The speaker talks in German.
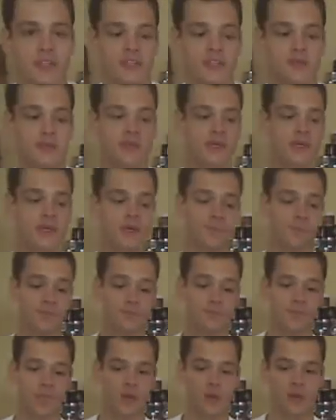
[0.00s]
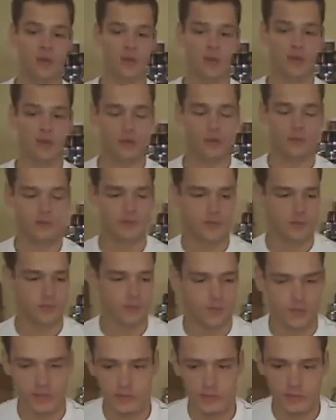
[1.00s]
ich wieder. Ähm, ich habe eine
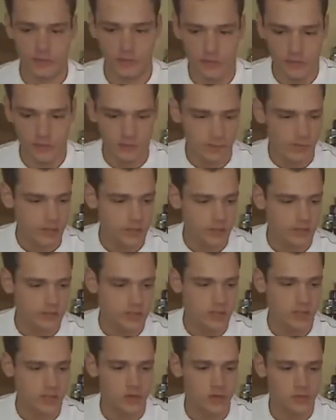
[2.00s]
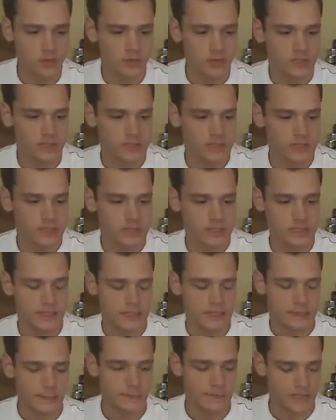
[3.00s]
Fressen. Sieht man, ich rauche mit
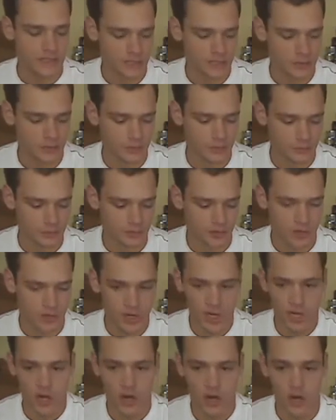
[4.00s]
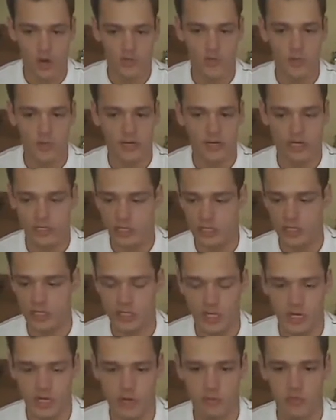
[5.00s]
drei Brikos auf meiner
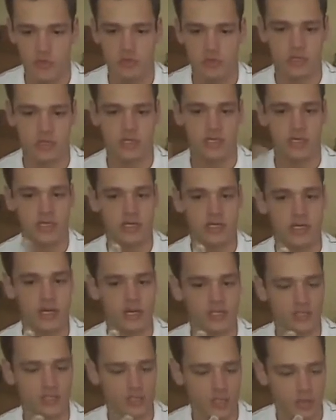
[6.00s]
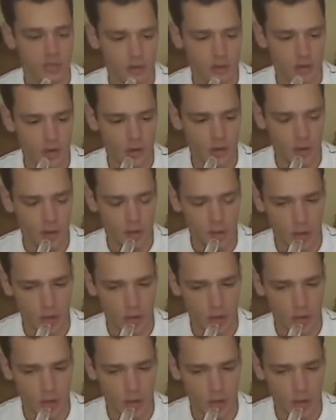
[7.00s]
Shisham und Igelglas Schlauch.